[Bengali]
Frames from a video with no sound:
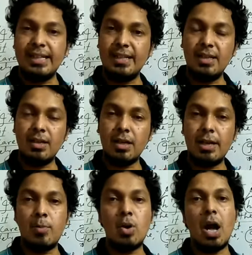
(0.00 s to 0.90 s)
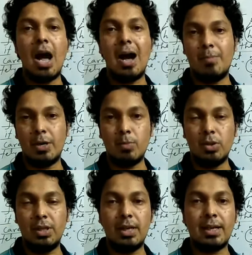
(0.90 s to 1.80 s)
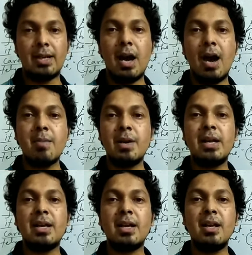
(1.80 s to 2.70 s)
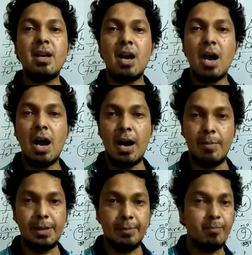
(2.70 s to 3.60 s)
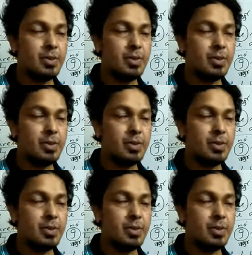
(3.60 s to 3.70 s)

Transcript: তিনি এবং আমার মধ্যে এখানে আয় মানে এখানে আমি